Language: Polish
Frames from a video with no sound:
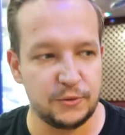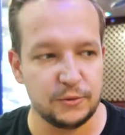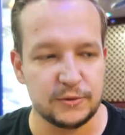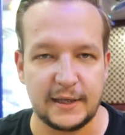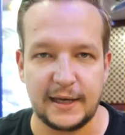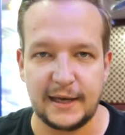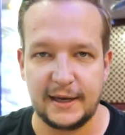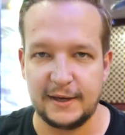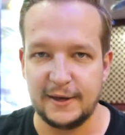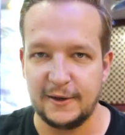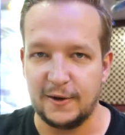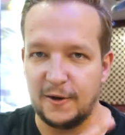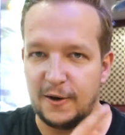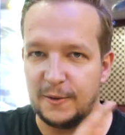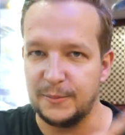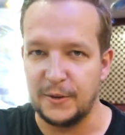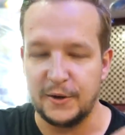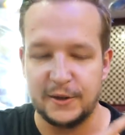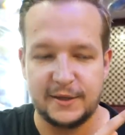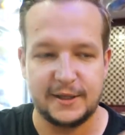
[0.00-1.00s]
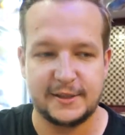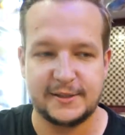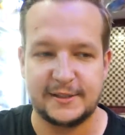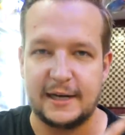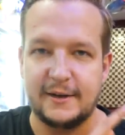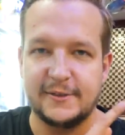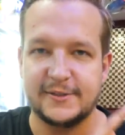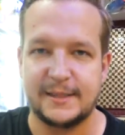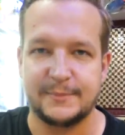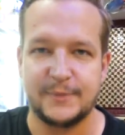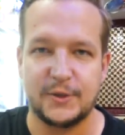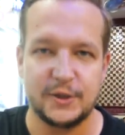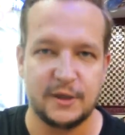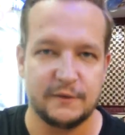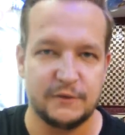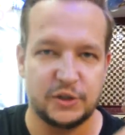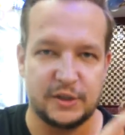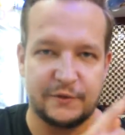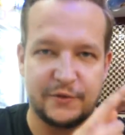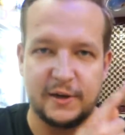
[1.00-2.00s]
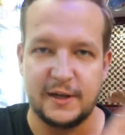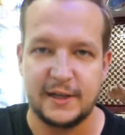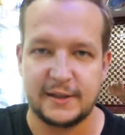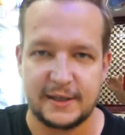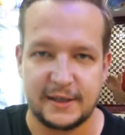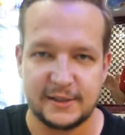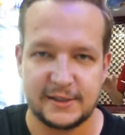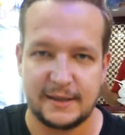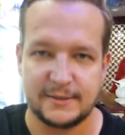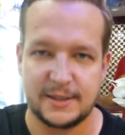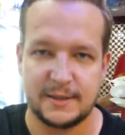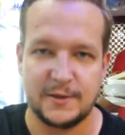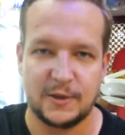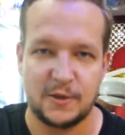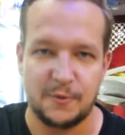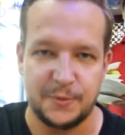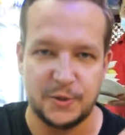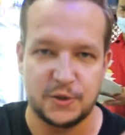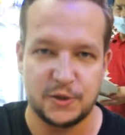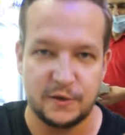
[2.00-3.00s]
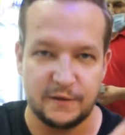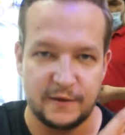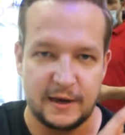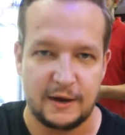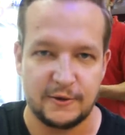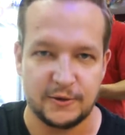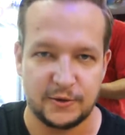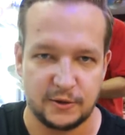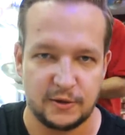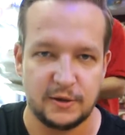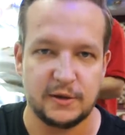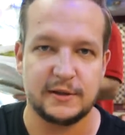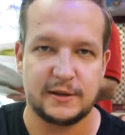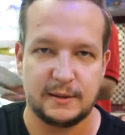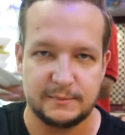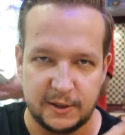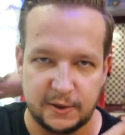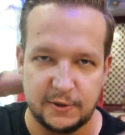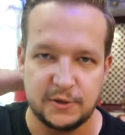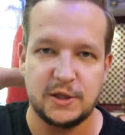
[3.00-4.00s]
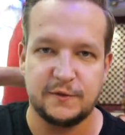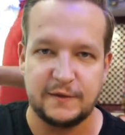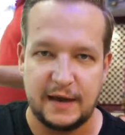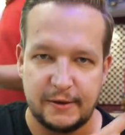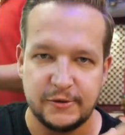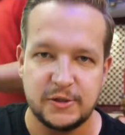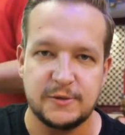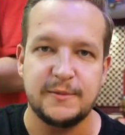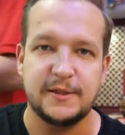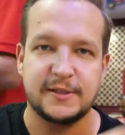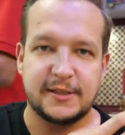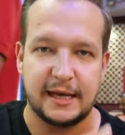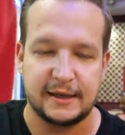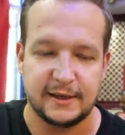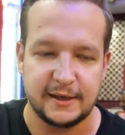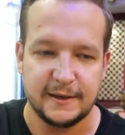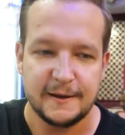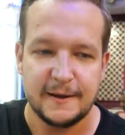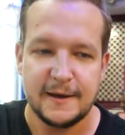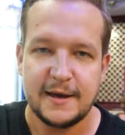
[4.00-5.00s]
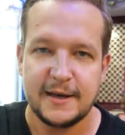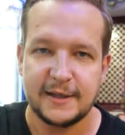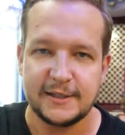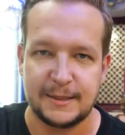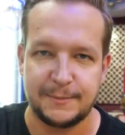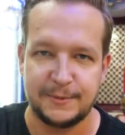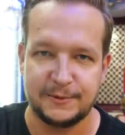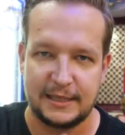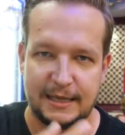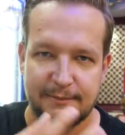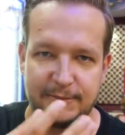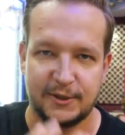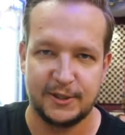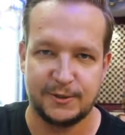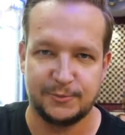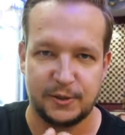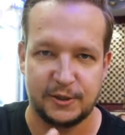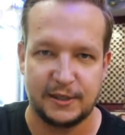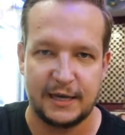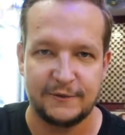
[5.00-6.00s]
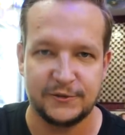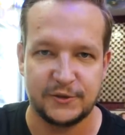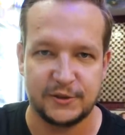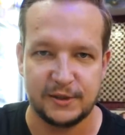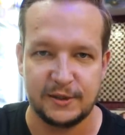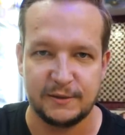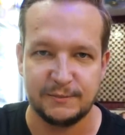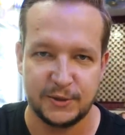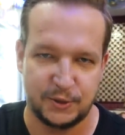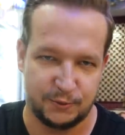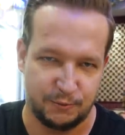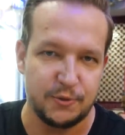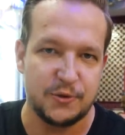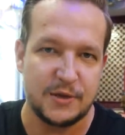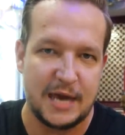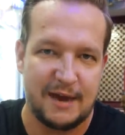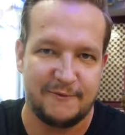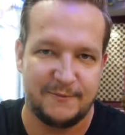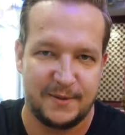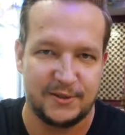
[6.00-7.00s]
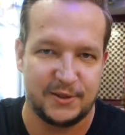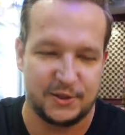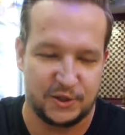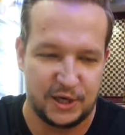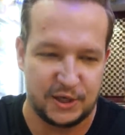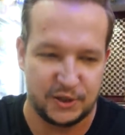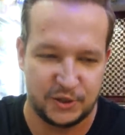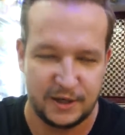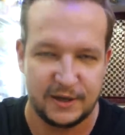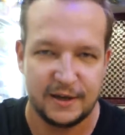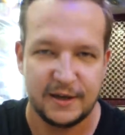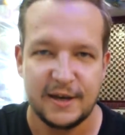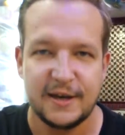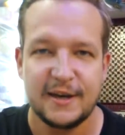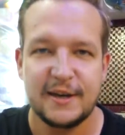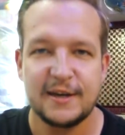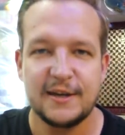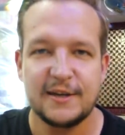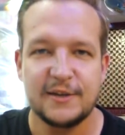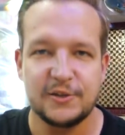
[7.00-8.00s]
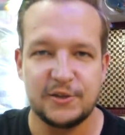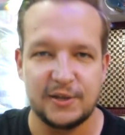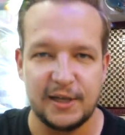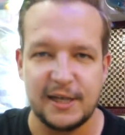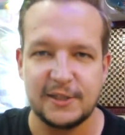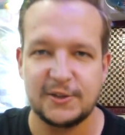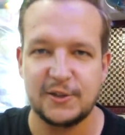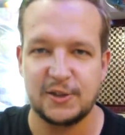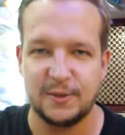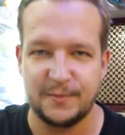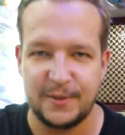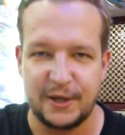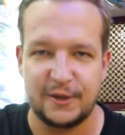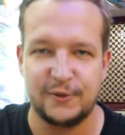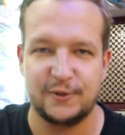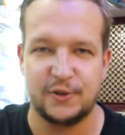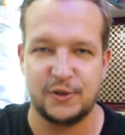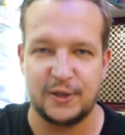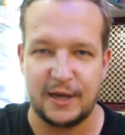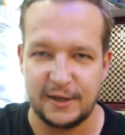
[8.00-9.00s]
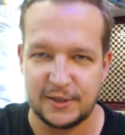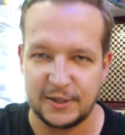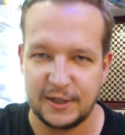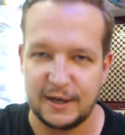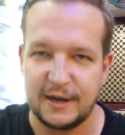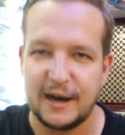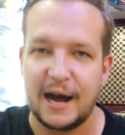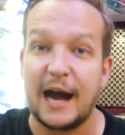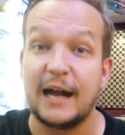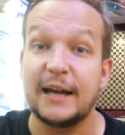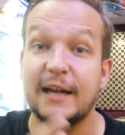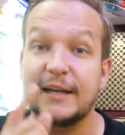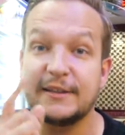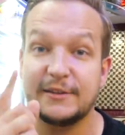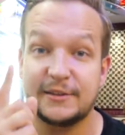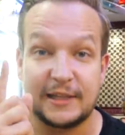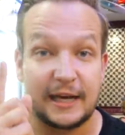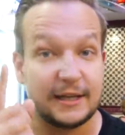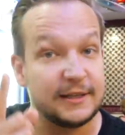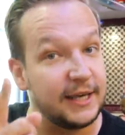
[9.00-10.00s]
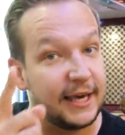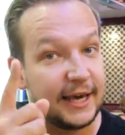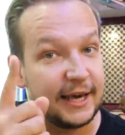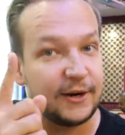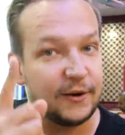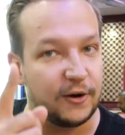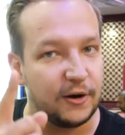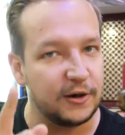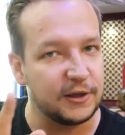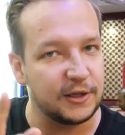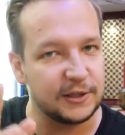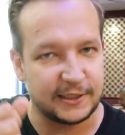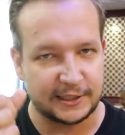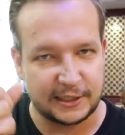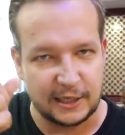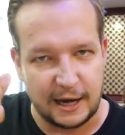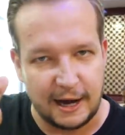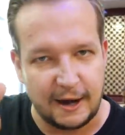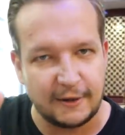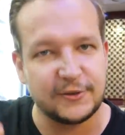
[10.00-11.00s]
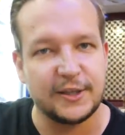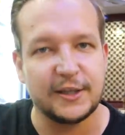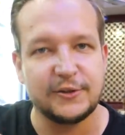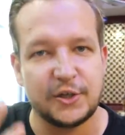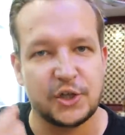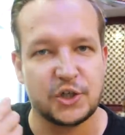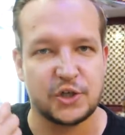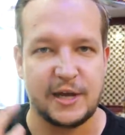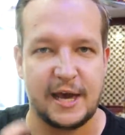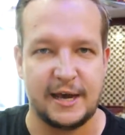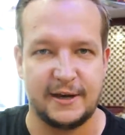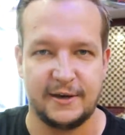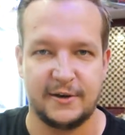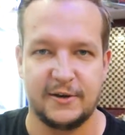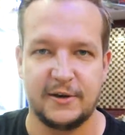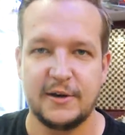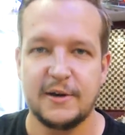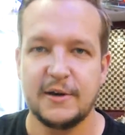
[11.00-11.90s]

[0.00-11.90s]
Tutaj obok jest salon samochodowy Chevroleta. Chciałem sobie kupić nowe auto i tam negocjowałem z nimi ceny. I zapytałem tego sprzedawcy, bo zgłodniałem w międzyczasie, czy jest coś dobrego do żarcia, ale taniego i takiego autentycznego.